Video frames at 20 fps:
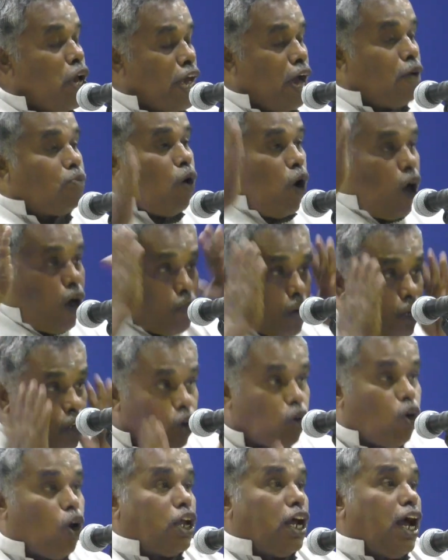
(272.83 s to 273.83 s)
என் முகம்
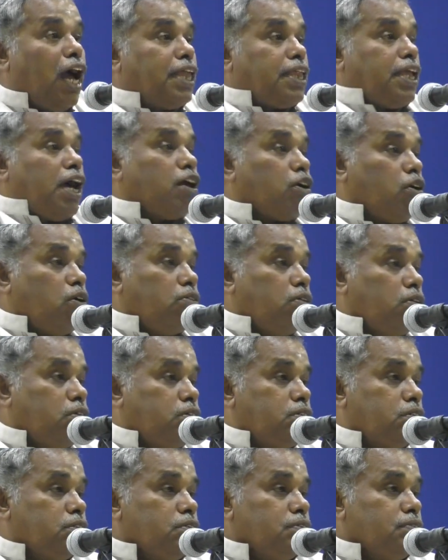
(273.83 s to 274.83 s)
மட்டும் குரங்காக தான்
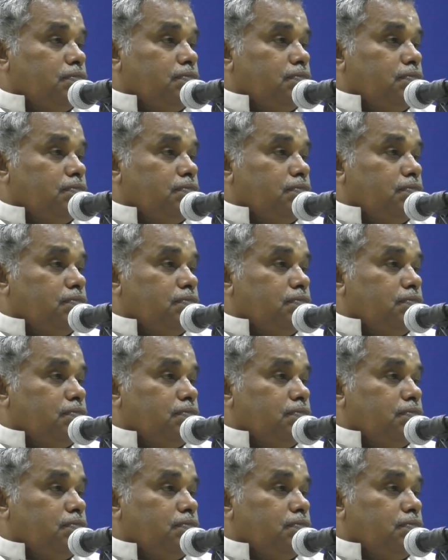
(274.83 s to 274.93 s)
இருக்கணும்னுச்சு